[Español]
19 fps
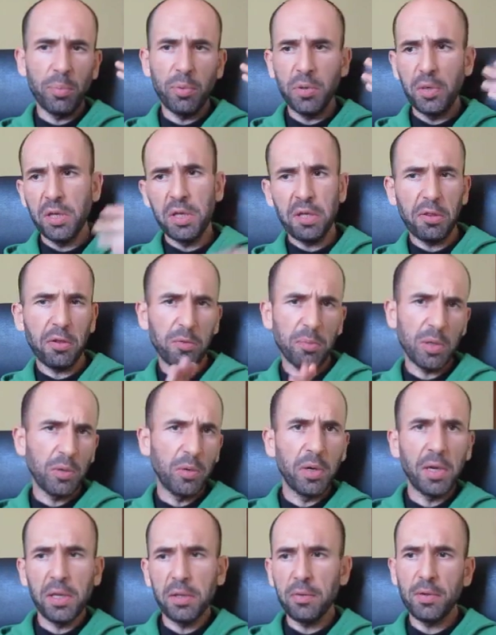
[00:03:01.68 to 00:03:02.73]
a poner, dormí
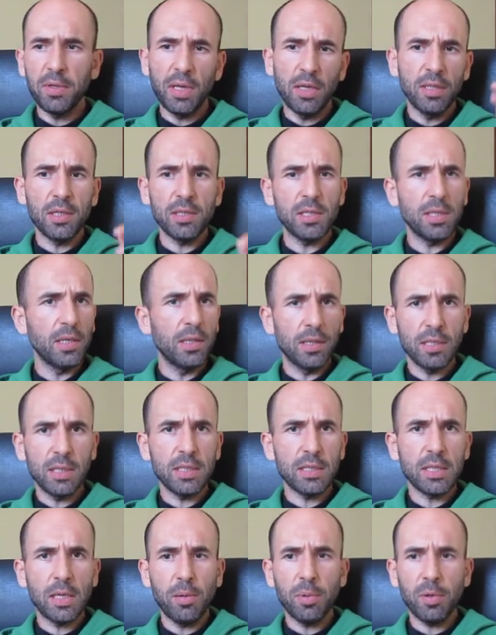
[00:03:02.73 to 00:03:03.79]
con ello y al día siguiente
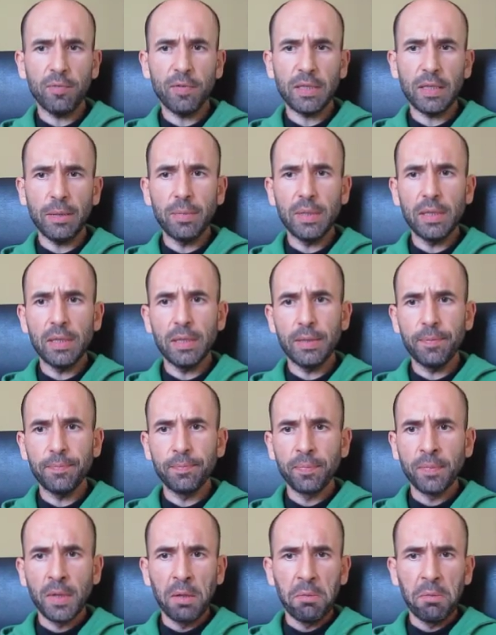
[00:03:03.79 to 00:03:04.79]
ya estaba perfectamente.